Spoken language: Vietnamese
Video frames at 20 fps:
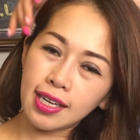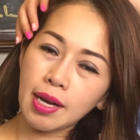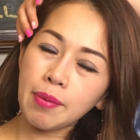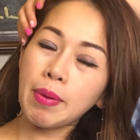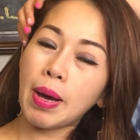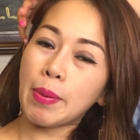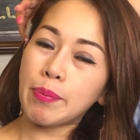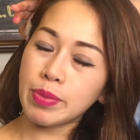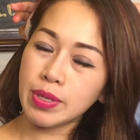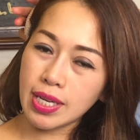cấp
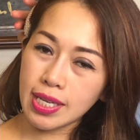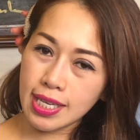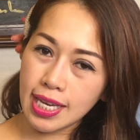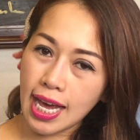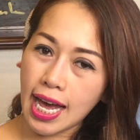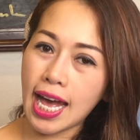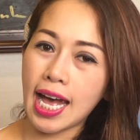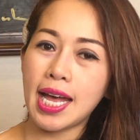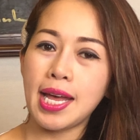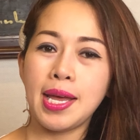ẩm cho
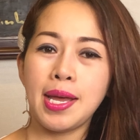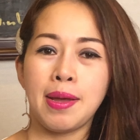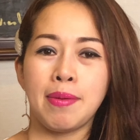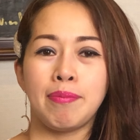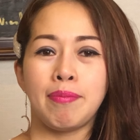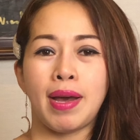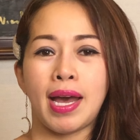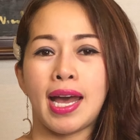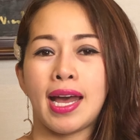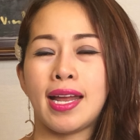da
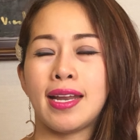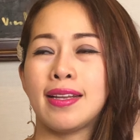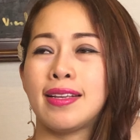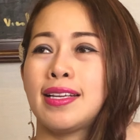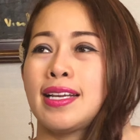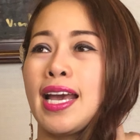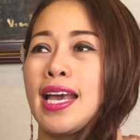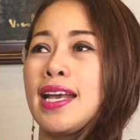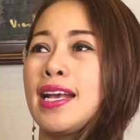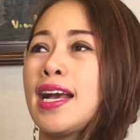mà
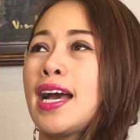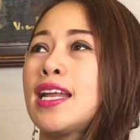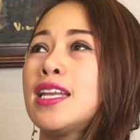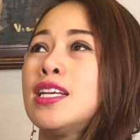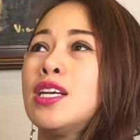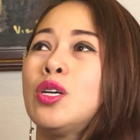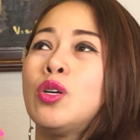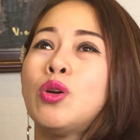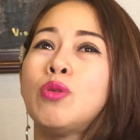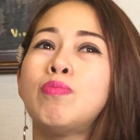ngay cả
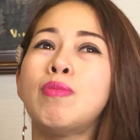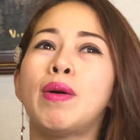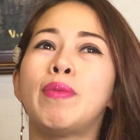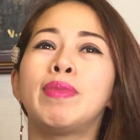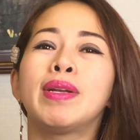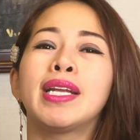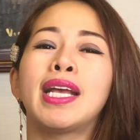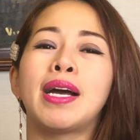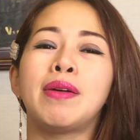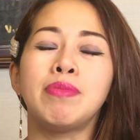những lúc mà
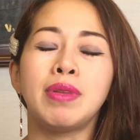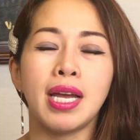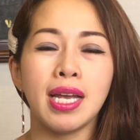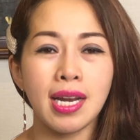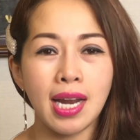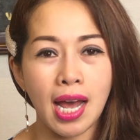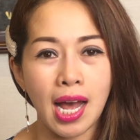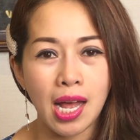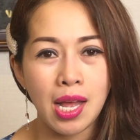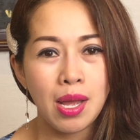mình cảm thấy
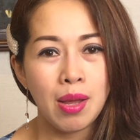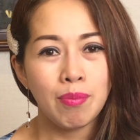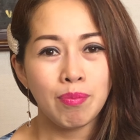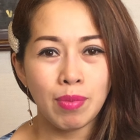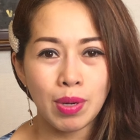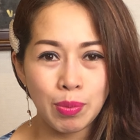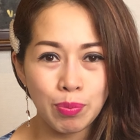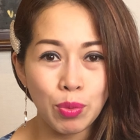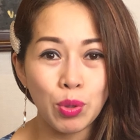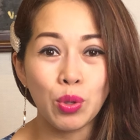là
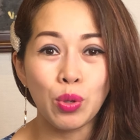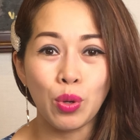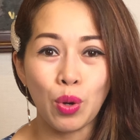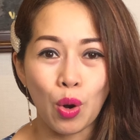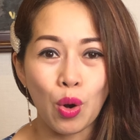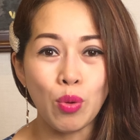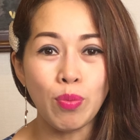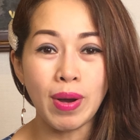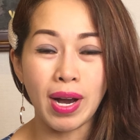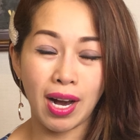mình buồn
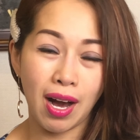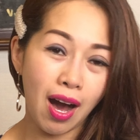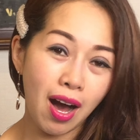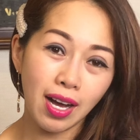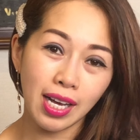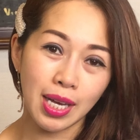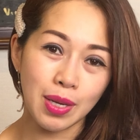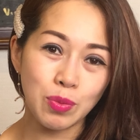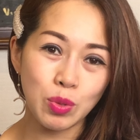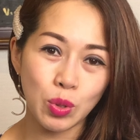ngủ mà khó
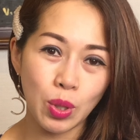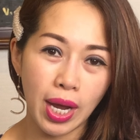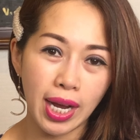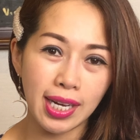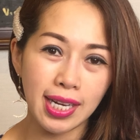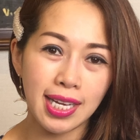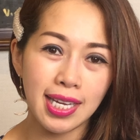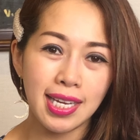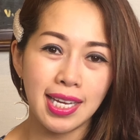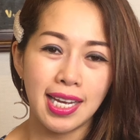kiểm soát á